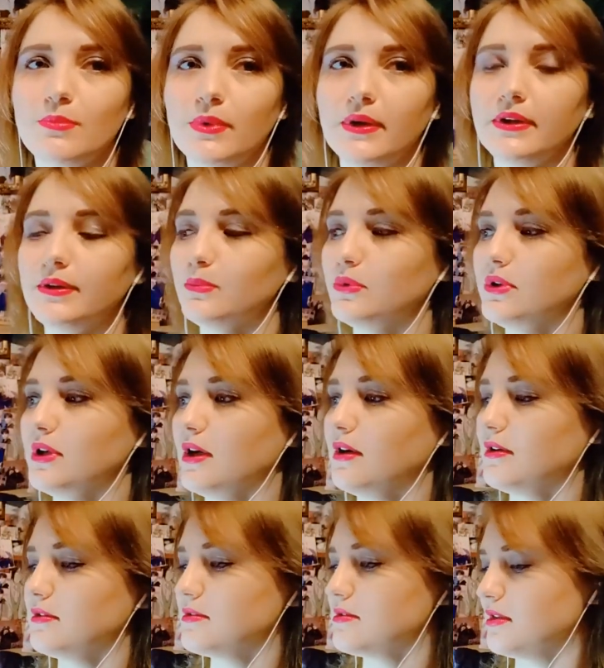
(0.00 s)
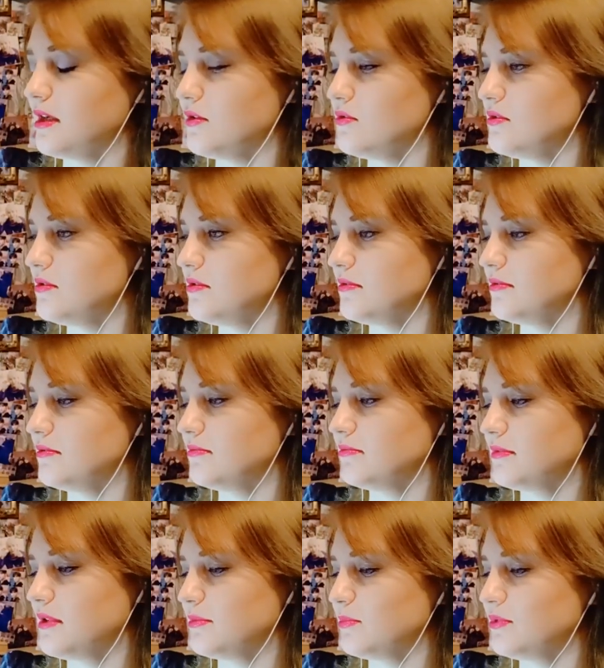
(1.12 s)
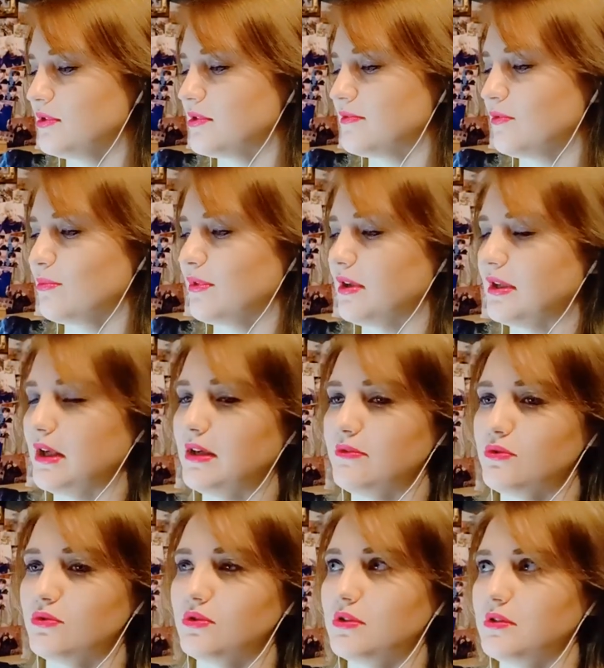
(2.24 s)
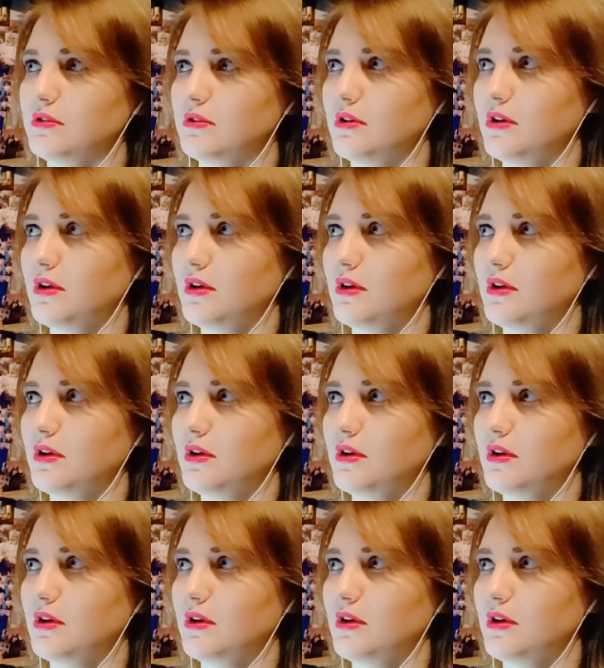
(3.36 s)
поэтому я стараюсь э, как бы на своем канале все-таки